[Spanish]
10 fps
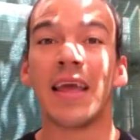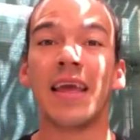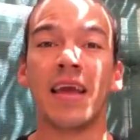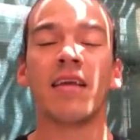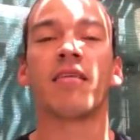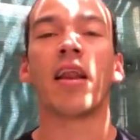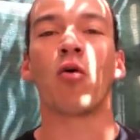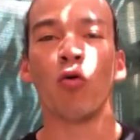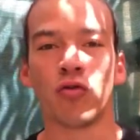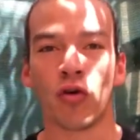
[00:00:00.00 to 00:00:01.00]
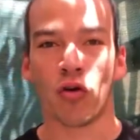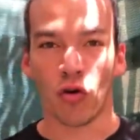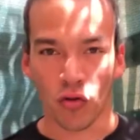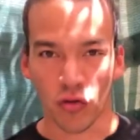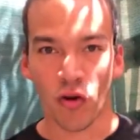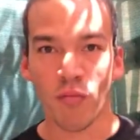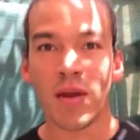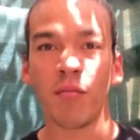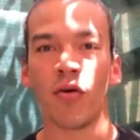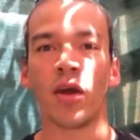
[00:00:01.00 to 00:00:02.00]
y ser justos con nosotros
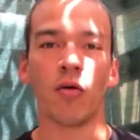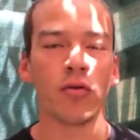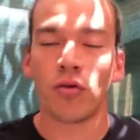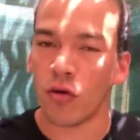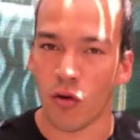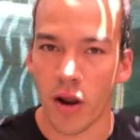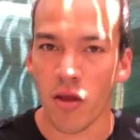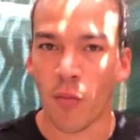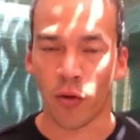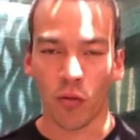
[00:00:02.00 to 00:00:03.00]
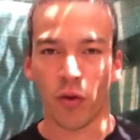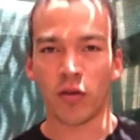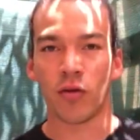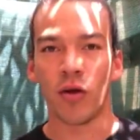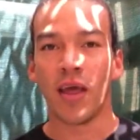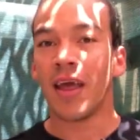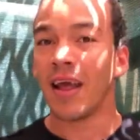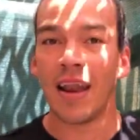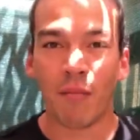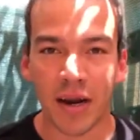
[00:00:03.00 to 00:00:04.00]
mismos y justos con ellos, por supuesto.
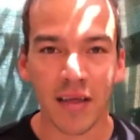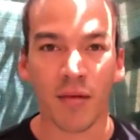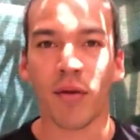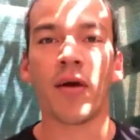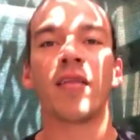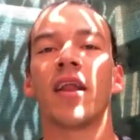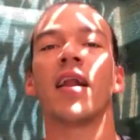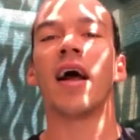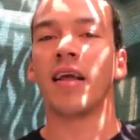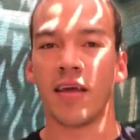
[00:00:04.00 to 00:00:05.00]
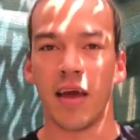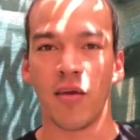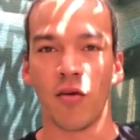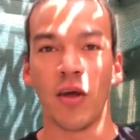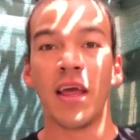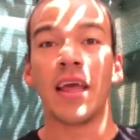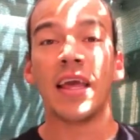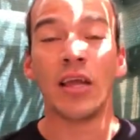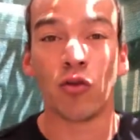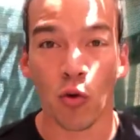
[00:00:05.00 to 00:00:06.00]
Las marcas siempre van a tirar hacia ellos
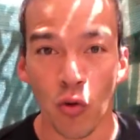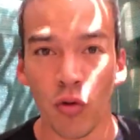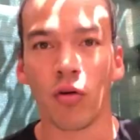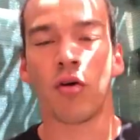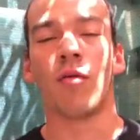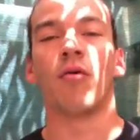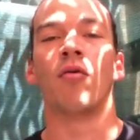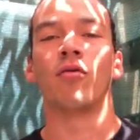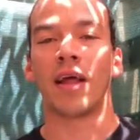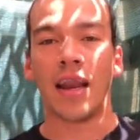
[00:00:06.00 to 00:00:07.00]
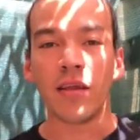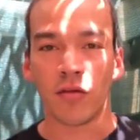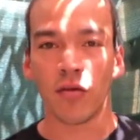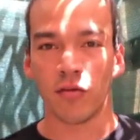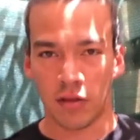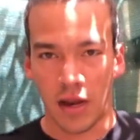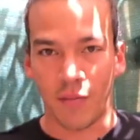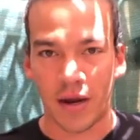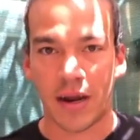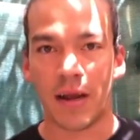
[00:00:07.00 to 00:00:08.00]
y tú, como talento de la
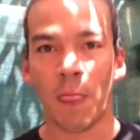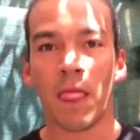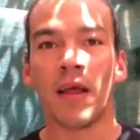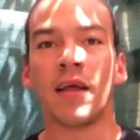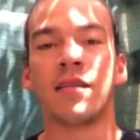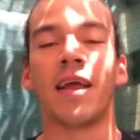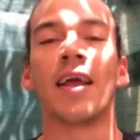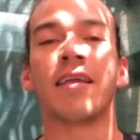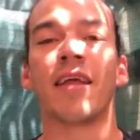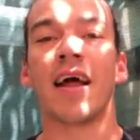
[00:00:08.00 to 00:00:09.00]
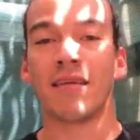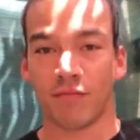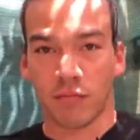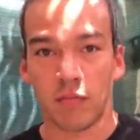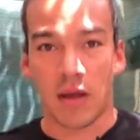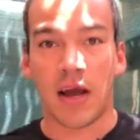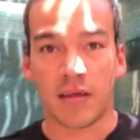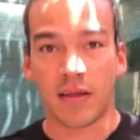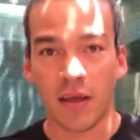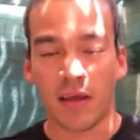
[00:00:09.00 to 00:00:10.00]
marca, tienes que tirar
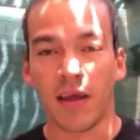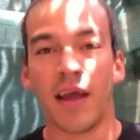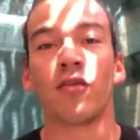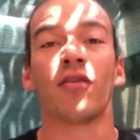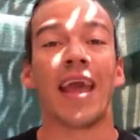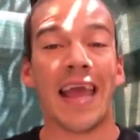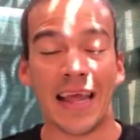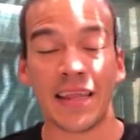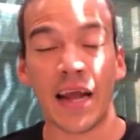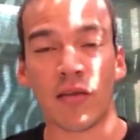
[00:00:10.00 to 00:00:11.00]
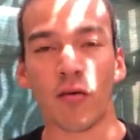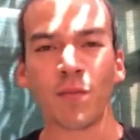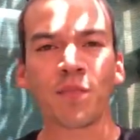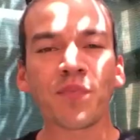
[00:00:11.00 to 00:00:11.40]
hacia ti. Entonces, en este caso,